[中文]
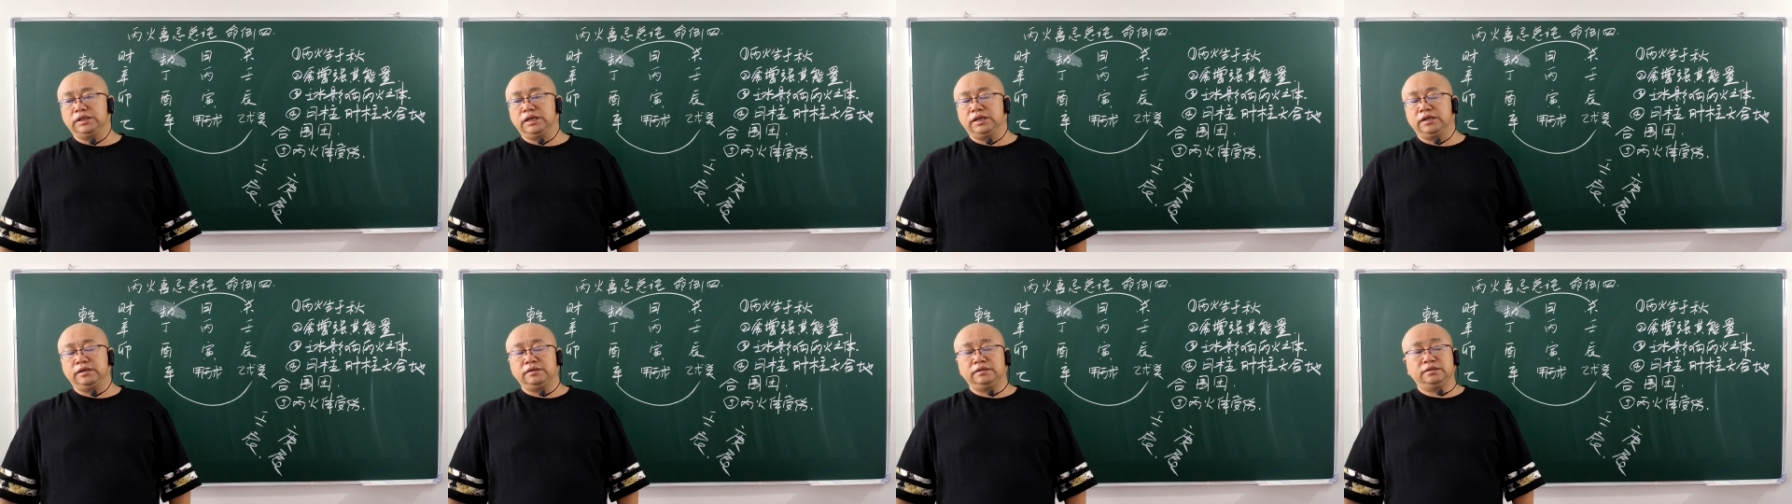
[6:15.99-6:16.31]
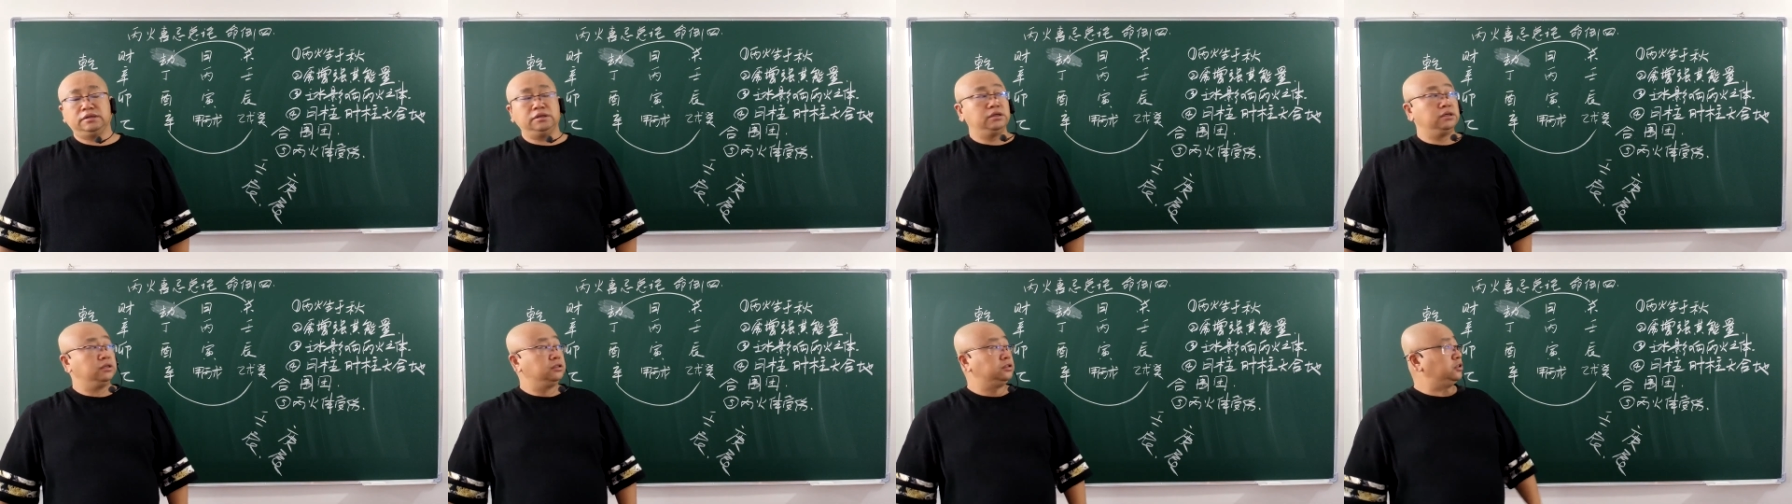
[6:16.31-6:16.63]
丙
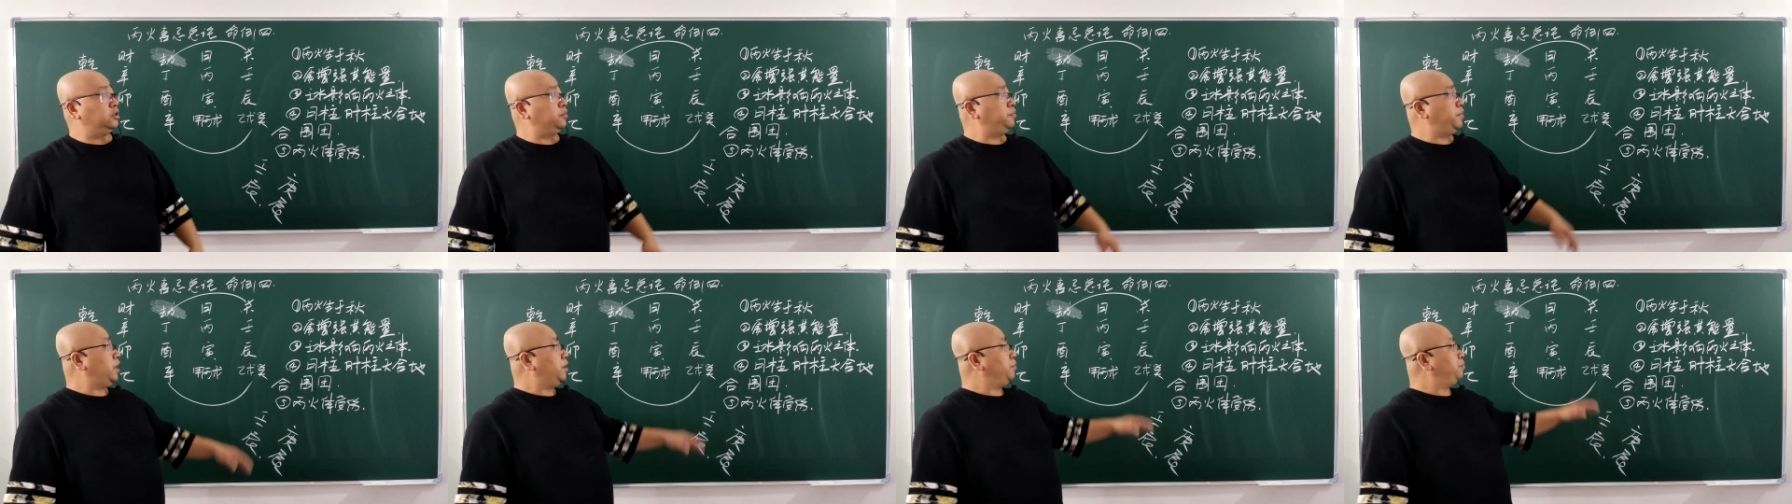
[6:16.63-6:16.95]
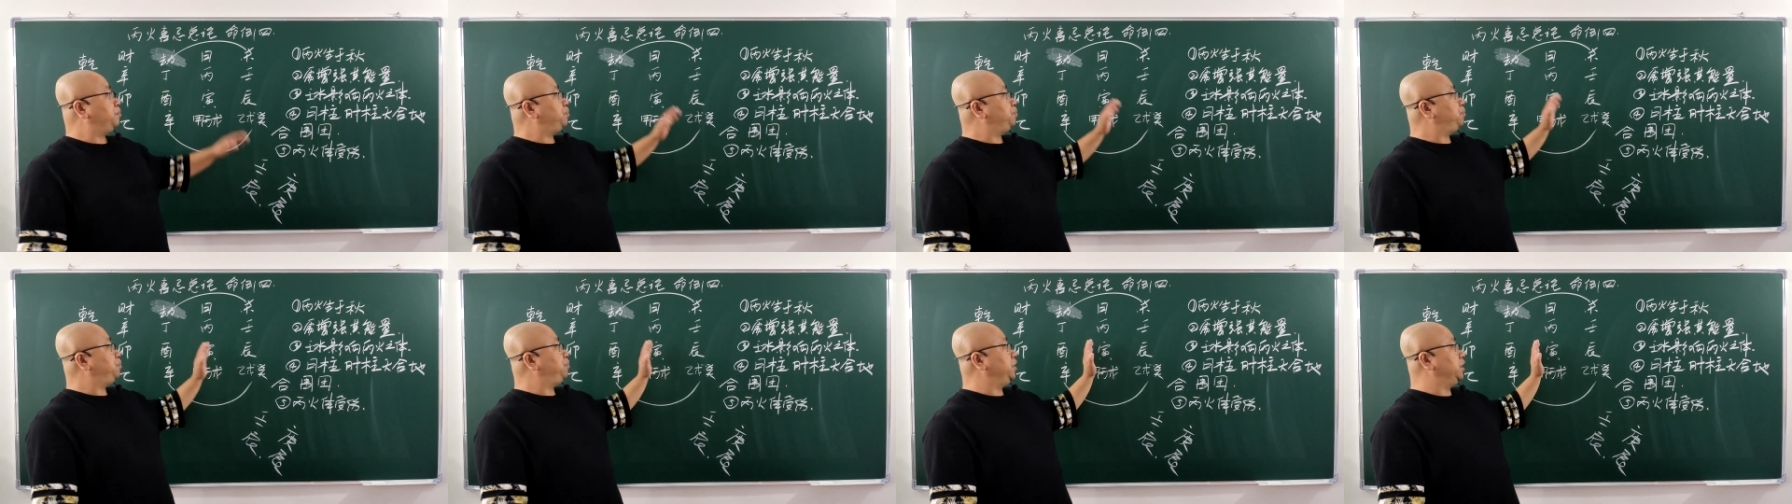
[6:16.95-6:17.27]
寅这一柱
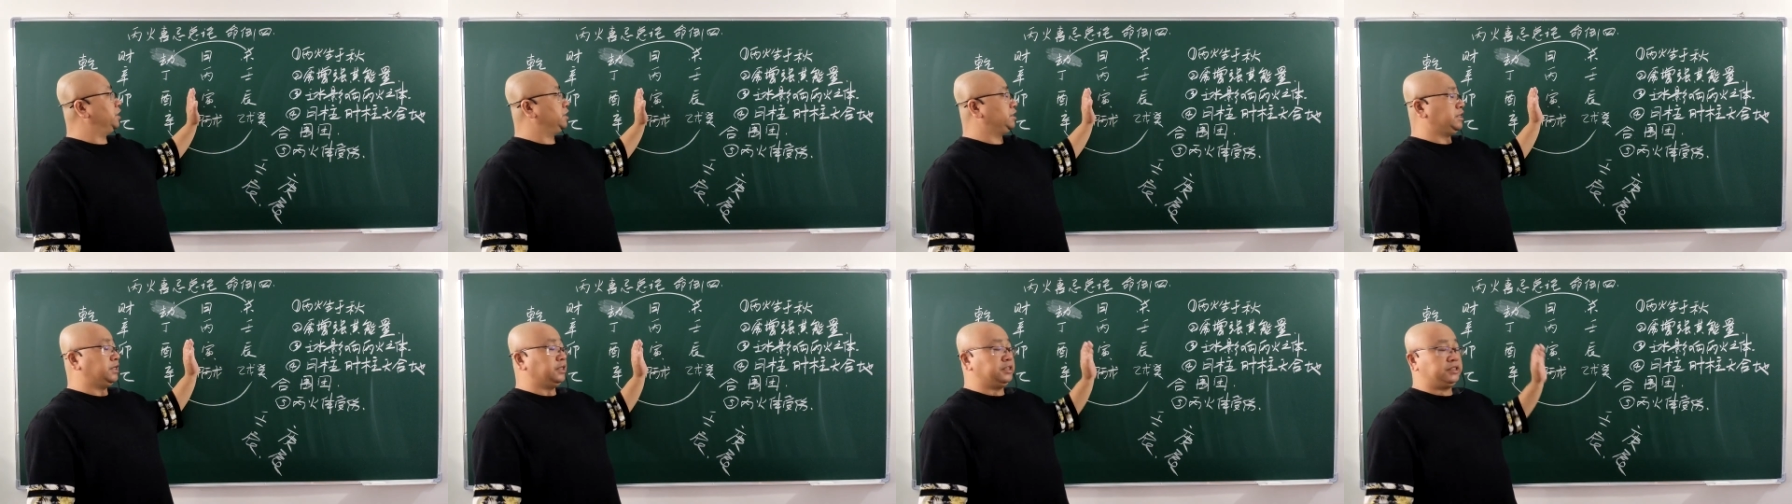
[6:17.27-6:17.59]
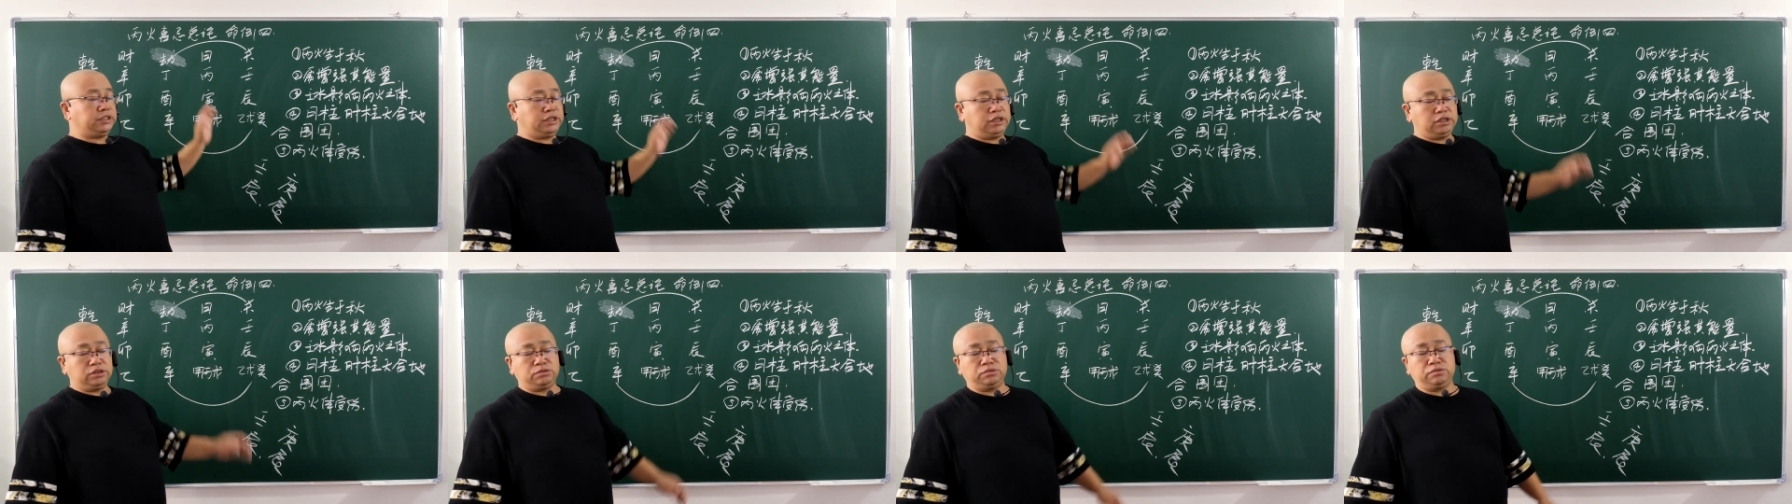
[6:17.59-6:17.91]
合在
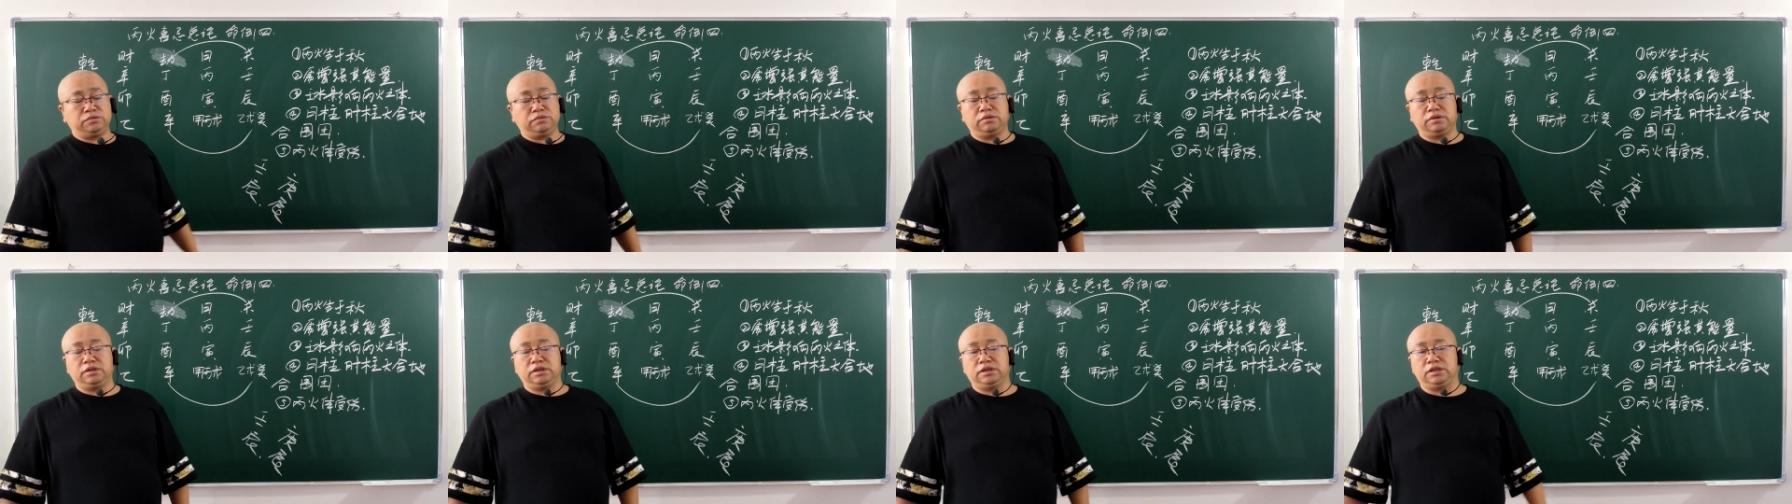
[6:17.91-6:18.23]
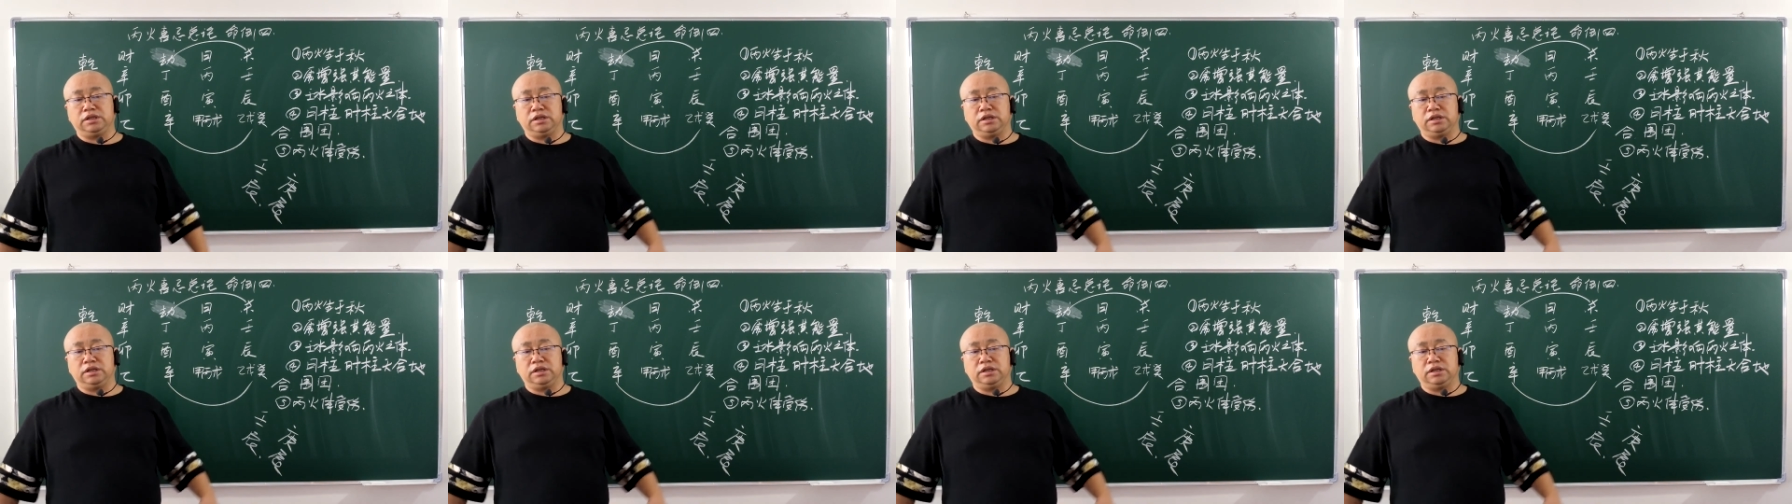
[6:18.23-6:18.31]
了中间，